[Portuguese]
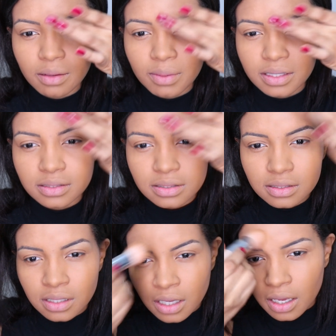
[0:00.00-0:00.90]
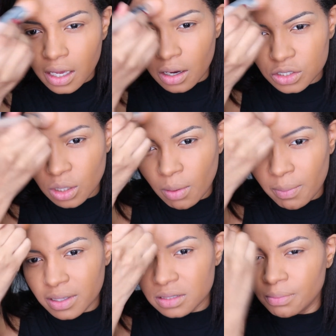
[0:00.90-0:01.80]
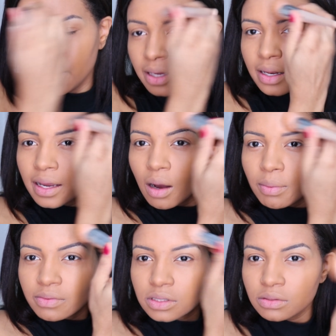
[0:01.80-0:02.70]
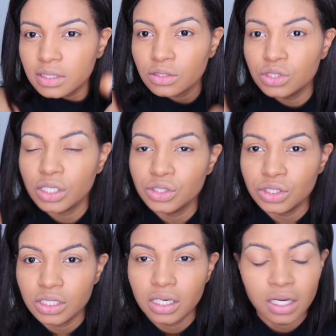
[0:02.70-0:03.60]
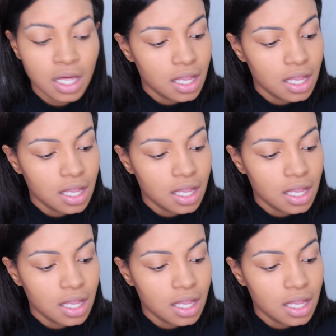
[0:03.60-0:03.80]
Mas eu acho que é uma base bem legal para você usar no dia a dia.